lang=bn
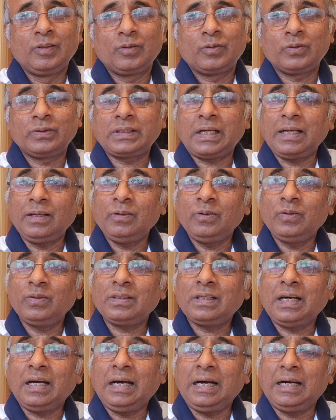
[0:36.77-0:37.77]
তো যাই হোক
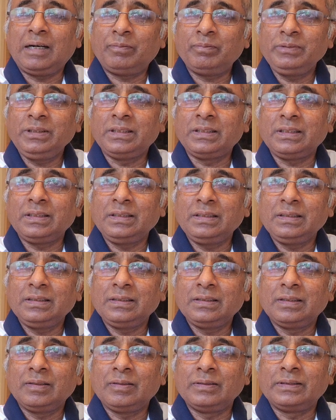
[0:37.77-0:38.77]
আমি
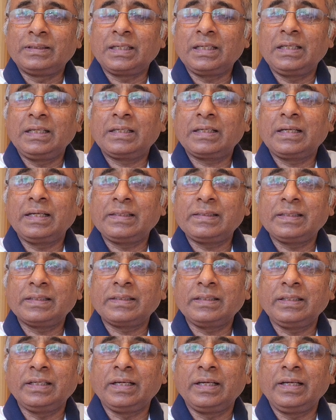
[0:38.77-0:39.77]
জেলের গেটে
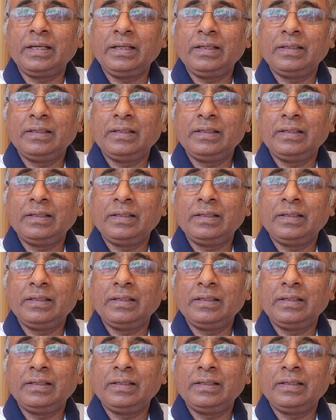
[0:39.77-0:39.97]
গিয়ে